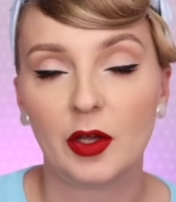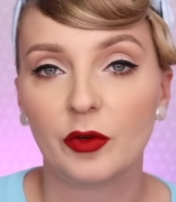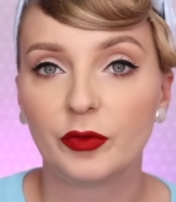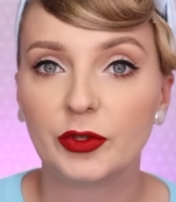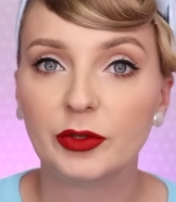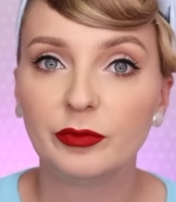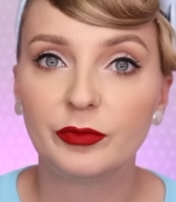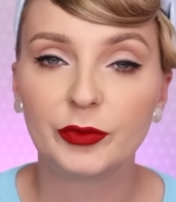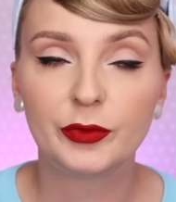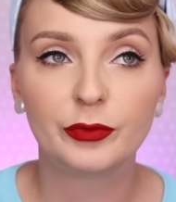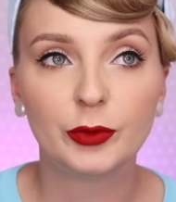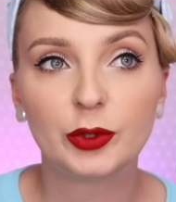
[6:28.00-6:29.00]
W tym w
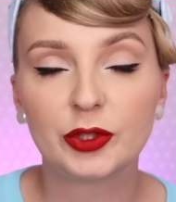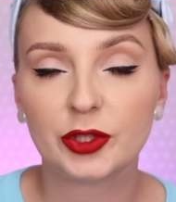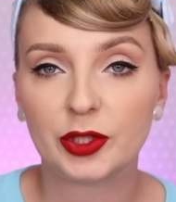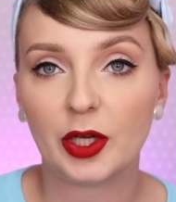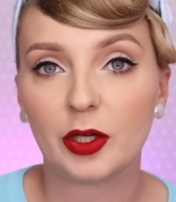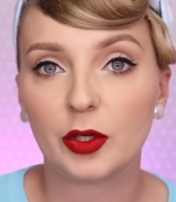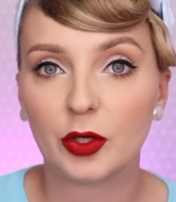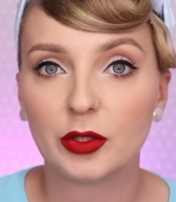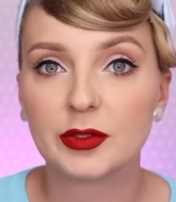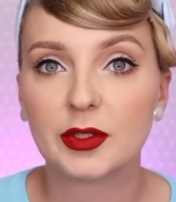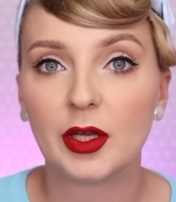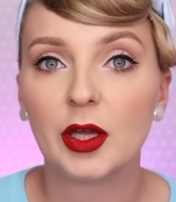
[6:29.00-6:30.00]
dwóch, trzech
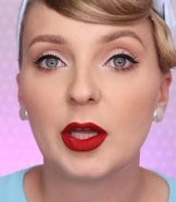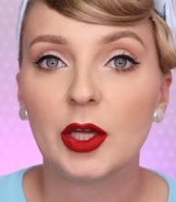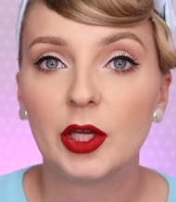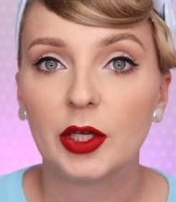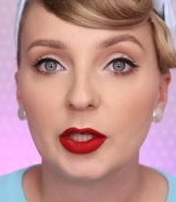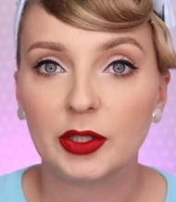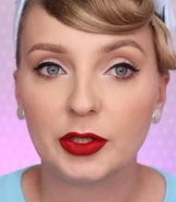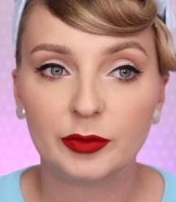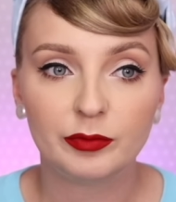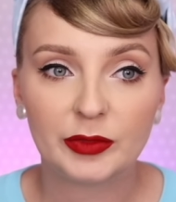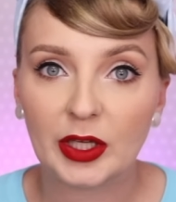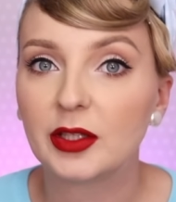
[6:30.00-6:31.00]
chodzę
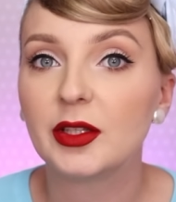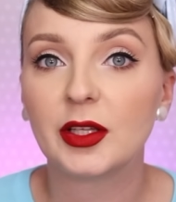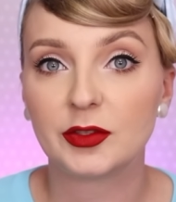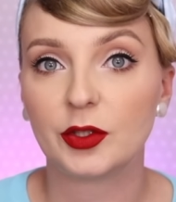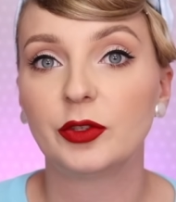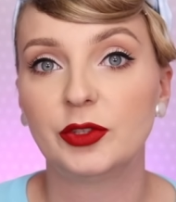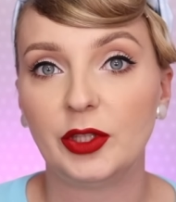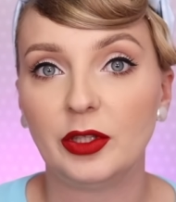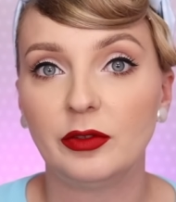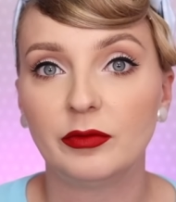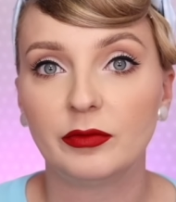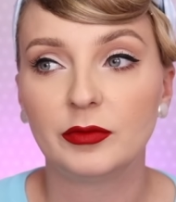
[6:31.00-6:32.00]
yy, tak na co
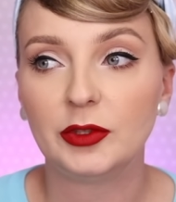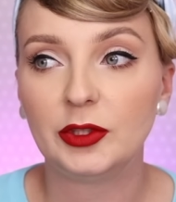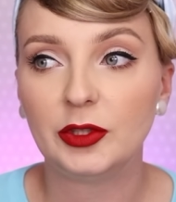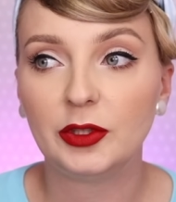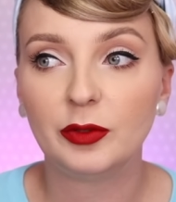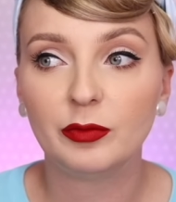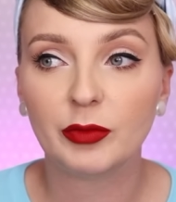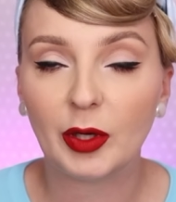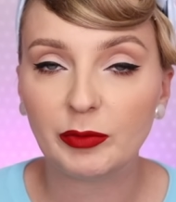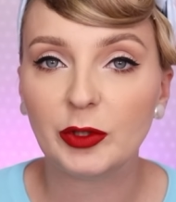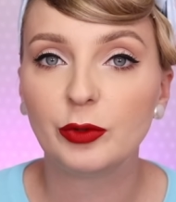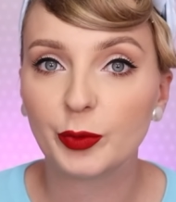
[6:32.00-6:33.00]
dzień i
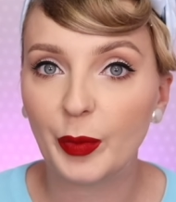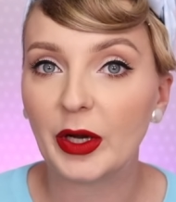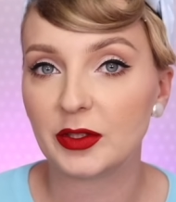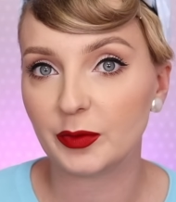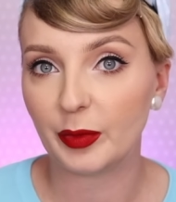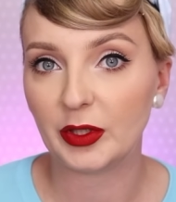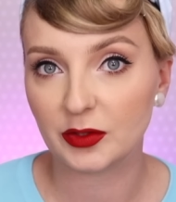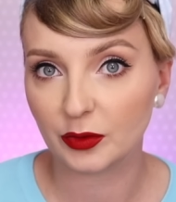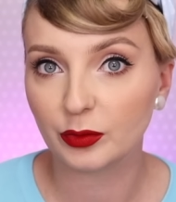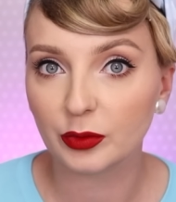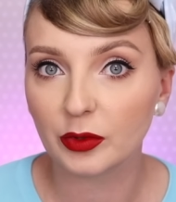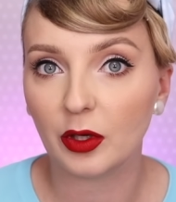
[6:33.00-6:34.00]
mam je już bardzo, bardzo
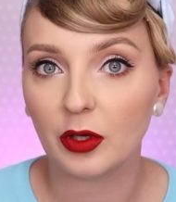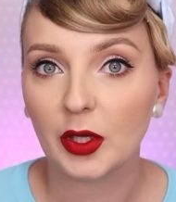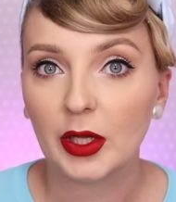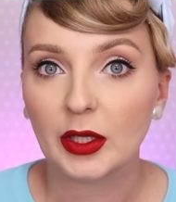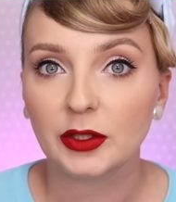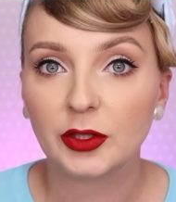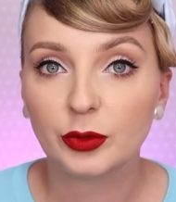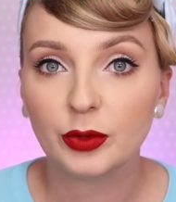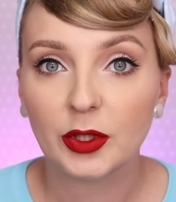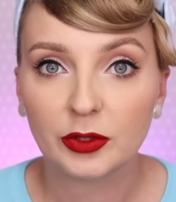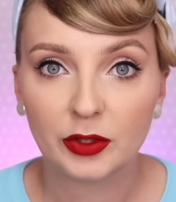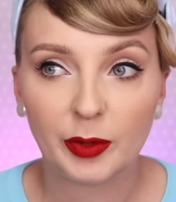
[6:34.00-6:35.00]
długo.
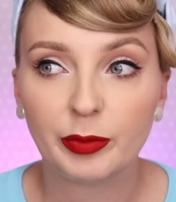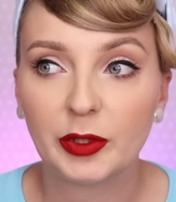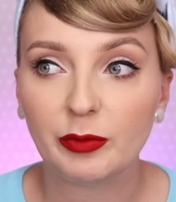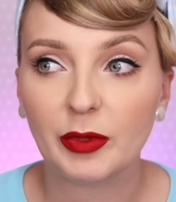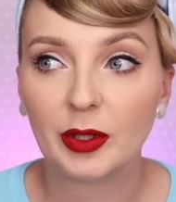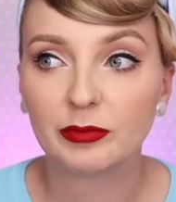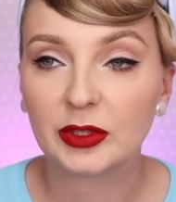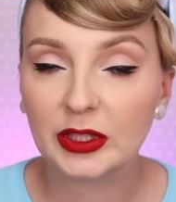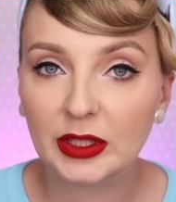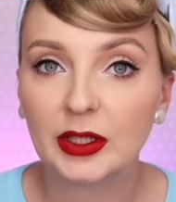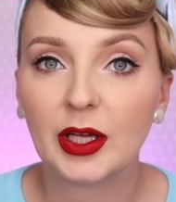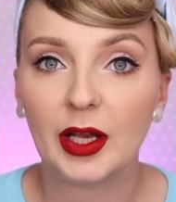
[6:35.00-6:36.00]
Niektóre torebki mam
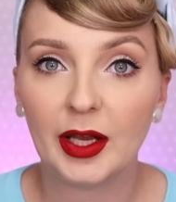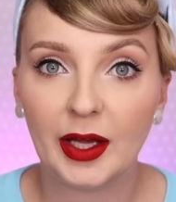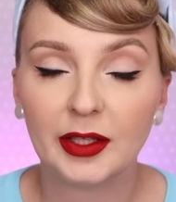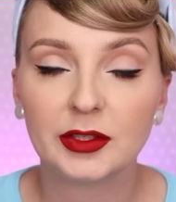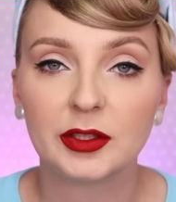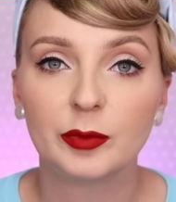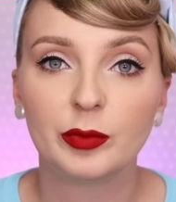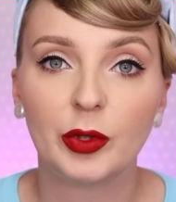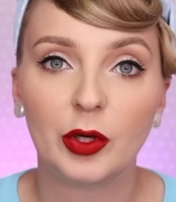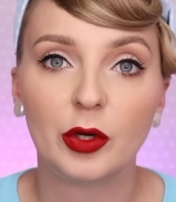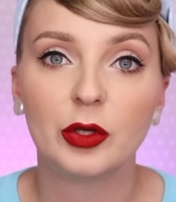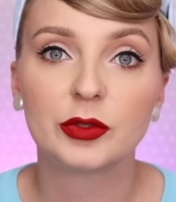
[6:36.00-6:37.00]
kilka lat,
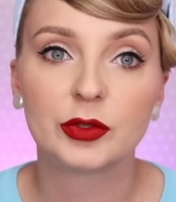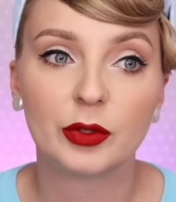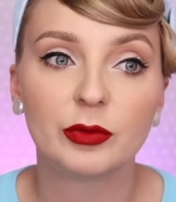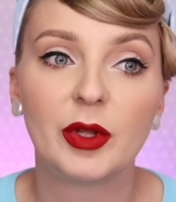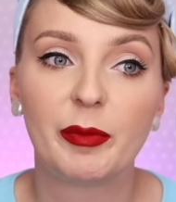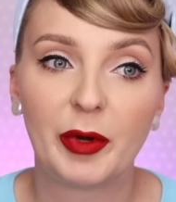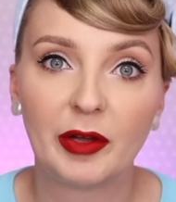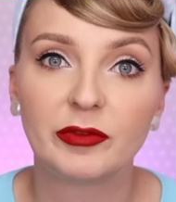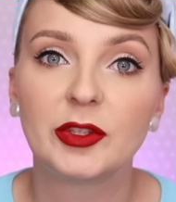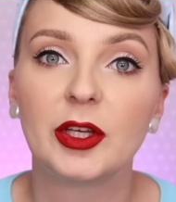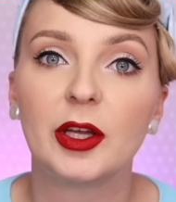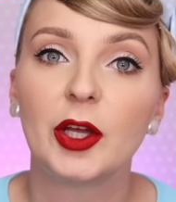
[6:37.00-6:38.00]
bo są
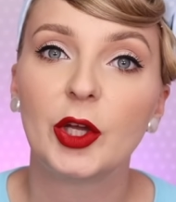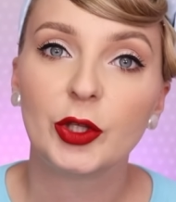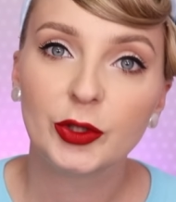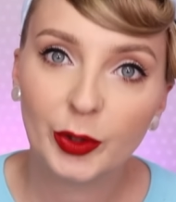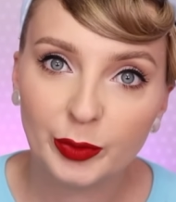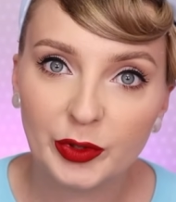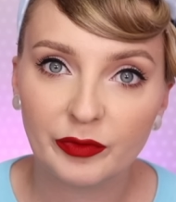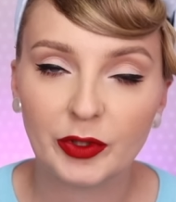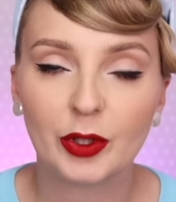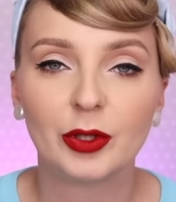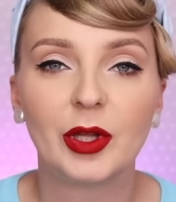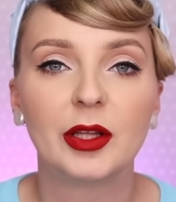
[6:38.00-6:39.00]
naprawdę dobrze
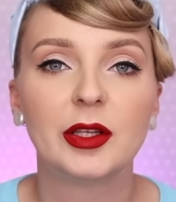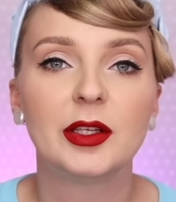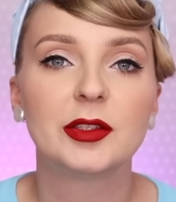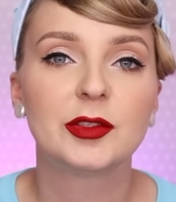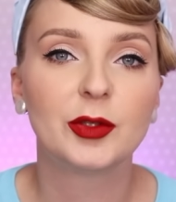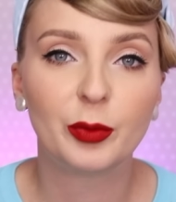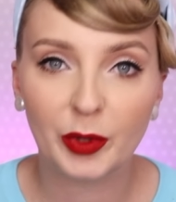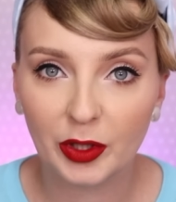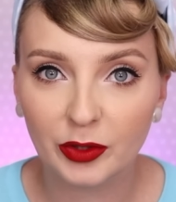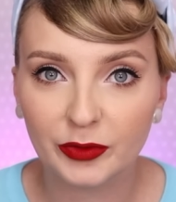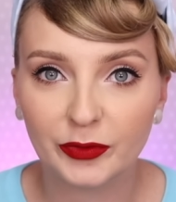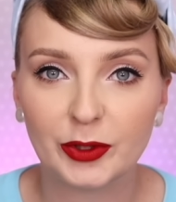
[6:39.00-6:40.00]
wykonane, z
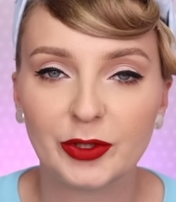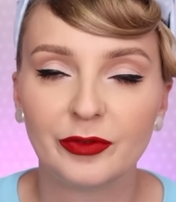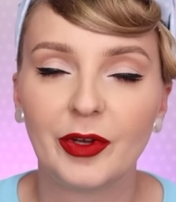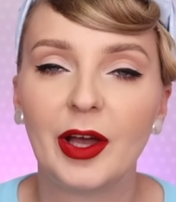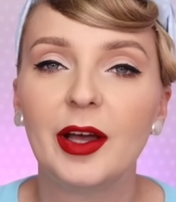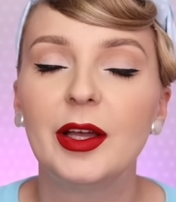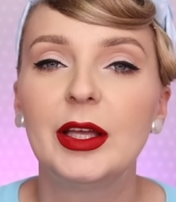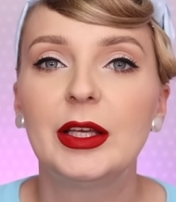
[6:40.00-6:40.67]
dobrego tworzywa.